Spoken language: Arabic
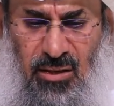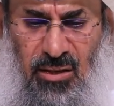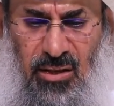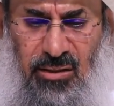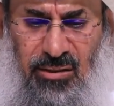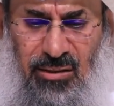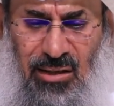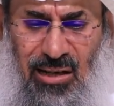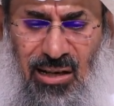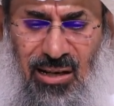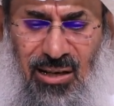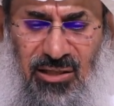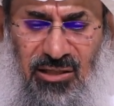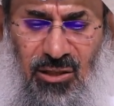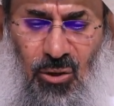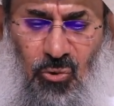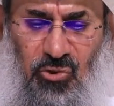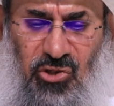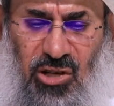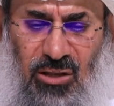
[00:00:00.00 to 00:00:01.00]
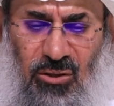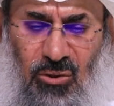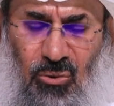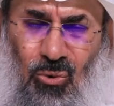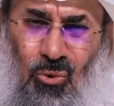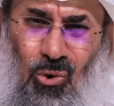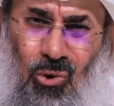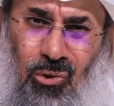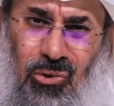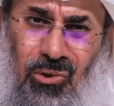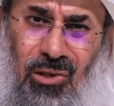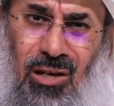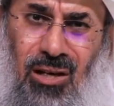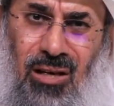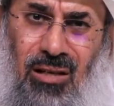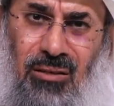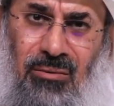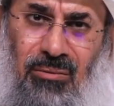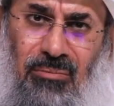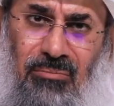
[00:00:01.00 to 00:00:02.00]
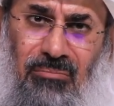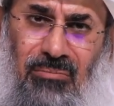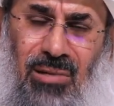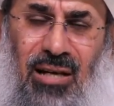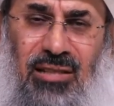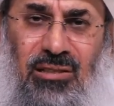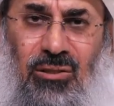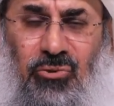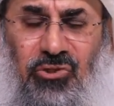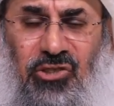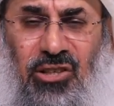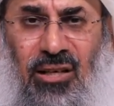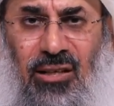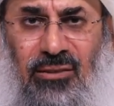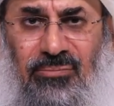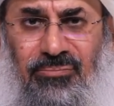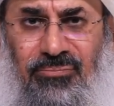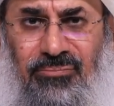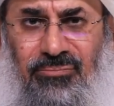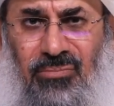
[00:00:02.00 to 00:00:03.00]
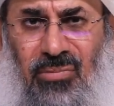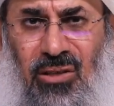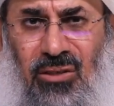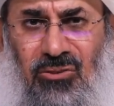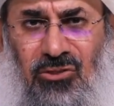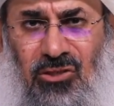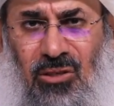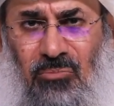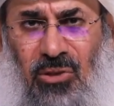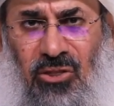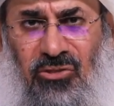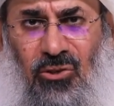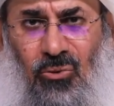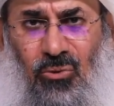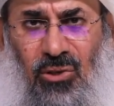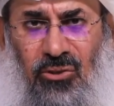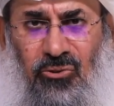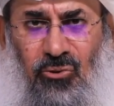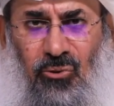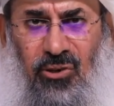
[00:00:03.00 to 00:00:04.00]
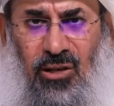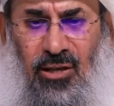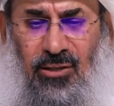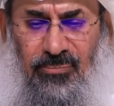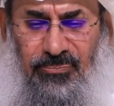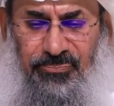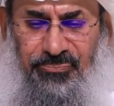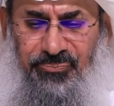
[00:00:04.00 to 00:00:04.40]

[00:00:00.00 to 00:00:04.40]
ان لها زوجه اخرى مع زوجها تسمى الضره